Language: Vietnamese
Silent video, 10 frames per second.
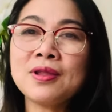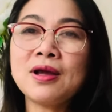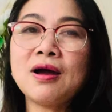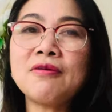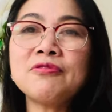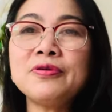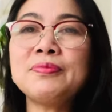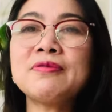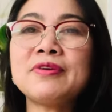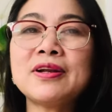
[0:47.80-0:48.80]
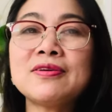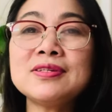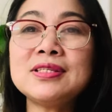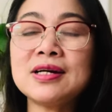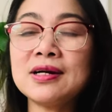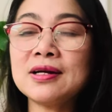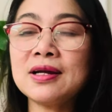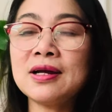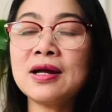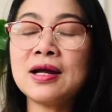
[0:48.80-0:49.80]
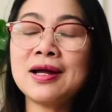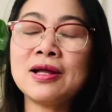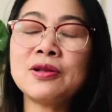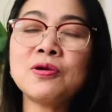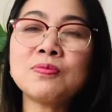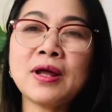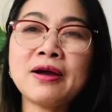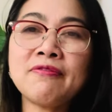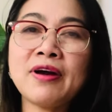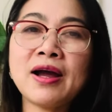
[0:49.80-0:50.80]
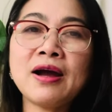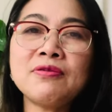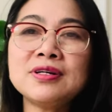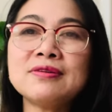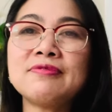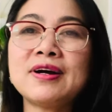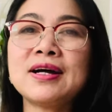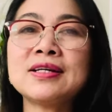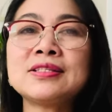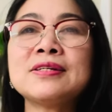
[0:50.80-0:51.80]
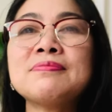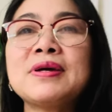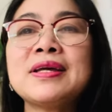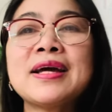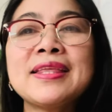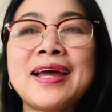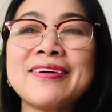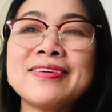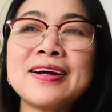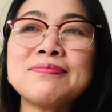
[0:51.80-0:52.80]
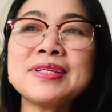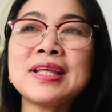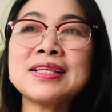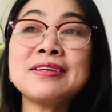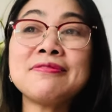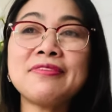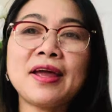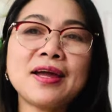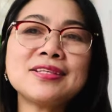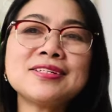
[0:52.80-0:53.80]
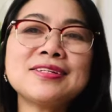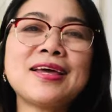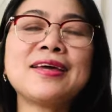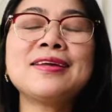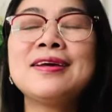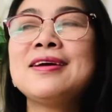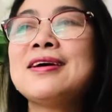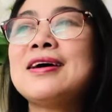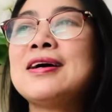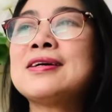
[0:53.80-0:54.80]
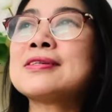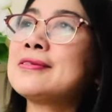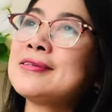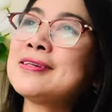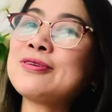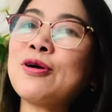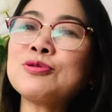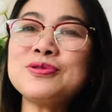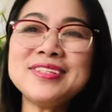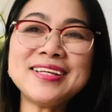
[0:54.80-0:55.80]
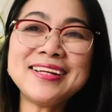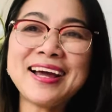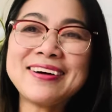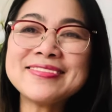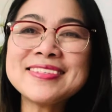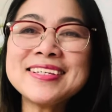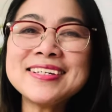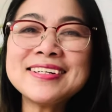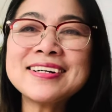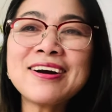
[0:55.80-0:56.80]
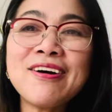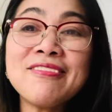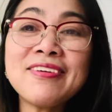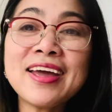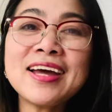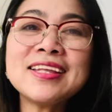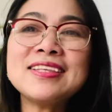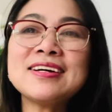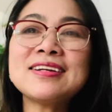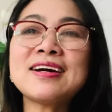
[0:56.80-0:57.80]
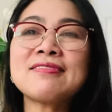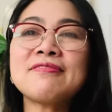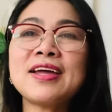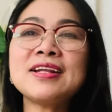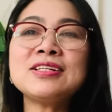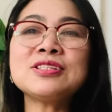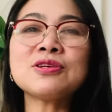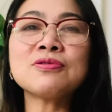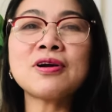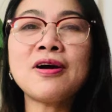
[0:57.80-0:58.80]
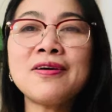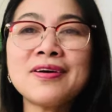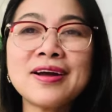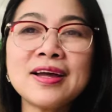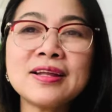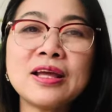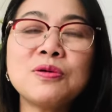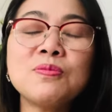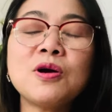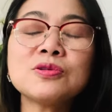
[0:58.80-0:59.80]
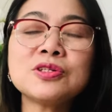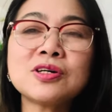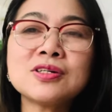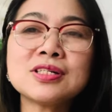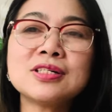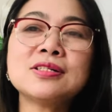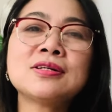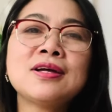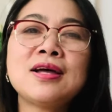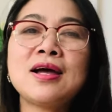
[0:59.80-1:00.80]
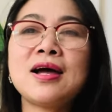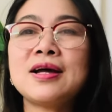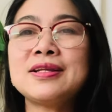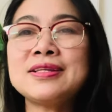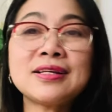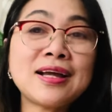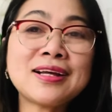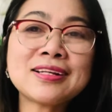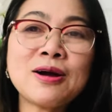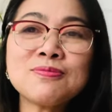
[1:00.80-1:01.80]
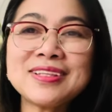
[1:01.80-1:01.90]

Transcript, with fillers: à, vui mừng và đón chờ ha à, nôn nao và háo hức và chuẩn bị cả nhà có cầm trên tay chiếc vé chưa vậy à, à cô chú anh chị nào chưa có vé thì nhớ đặt vé đi show con ha để ủng hộ cho con cường à, đi càng đông